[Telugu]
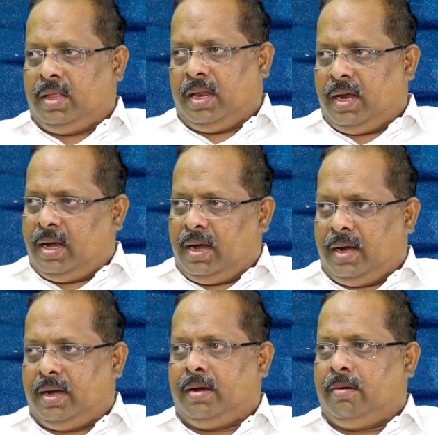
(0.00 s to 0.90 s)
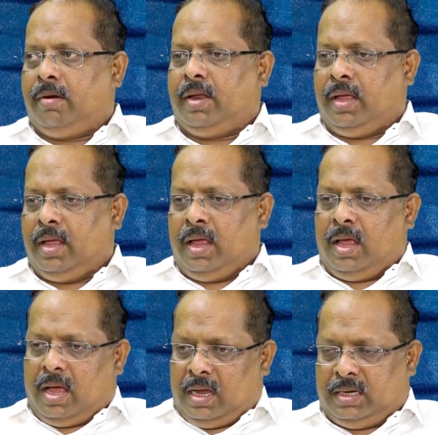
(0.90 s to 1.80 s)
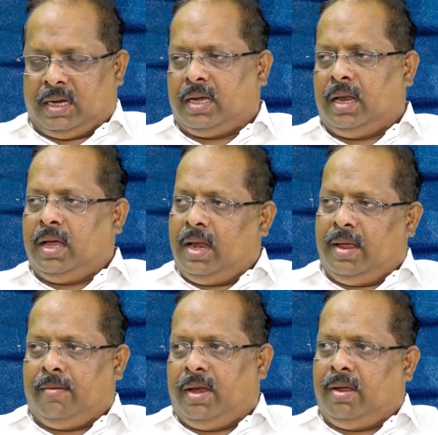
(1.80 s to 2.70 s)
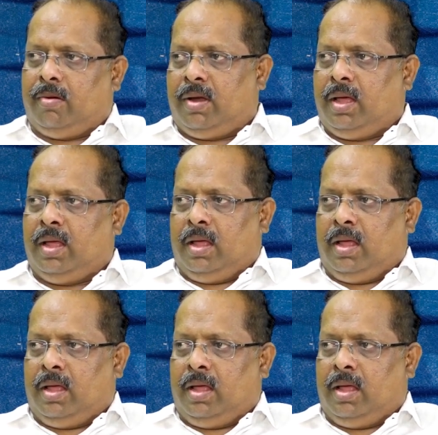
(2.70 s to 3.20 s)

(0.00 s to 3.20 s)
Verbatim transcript: తినగట్లేటట్టుంటాయి ఉంటాయి ఆ చెక్కలు కానీ అవన్నీ కూడా